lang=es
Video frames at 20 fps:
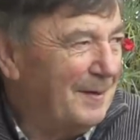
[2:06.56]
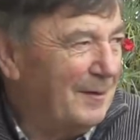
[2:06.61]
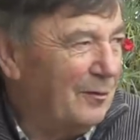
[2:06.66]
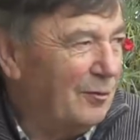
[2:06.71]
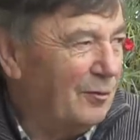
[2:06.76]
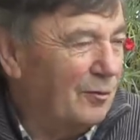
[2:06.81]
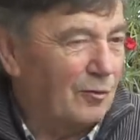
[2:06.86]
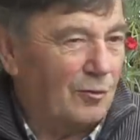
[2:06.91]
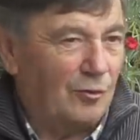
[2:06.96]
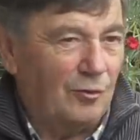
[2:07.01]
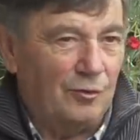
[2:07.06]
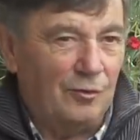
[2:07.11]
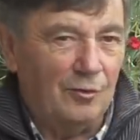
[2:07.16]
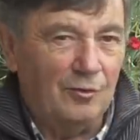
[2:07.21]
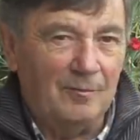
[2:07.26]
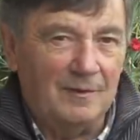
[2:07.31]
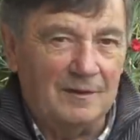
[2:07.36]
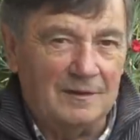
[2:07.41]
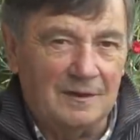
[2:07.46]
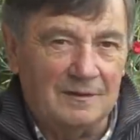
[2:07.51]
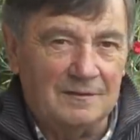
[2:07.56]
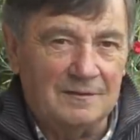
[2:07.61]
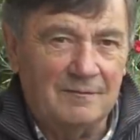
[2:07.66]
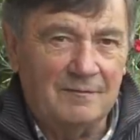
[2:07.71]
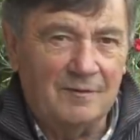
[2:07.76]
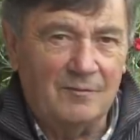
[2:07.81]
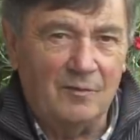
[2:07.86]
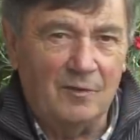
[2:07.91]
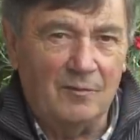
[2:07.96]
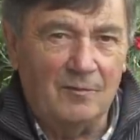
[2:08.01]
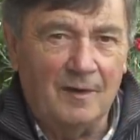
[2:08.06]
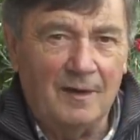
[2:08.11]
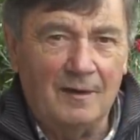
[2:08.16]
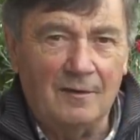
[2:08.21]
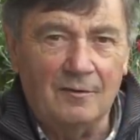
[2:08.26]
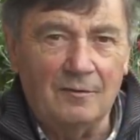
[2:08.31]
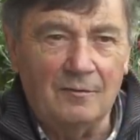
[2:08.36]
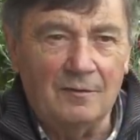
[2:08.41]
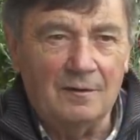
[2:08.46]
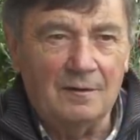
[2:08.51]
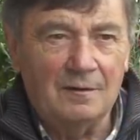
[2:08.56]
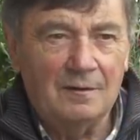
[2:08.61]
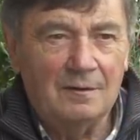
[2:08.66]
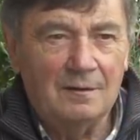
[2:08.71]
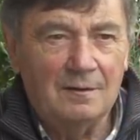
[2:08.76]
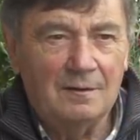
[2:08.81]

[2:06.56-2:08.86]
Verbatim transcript: Pero, coño, me trataban muy mal, joder.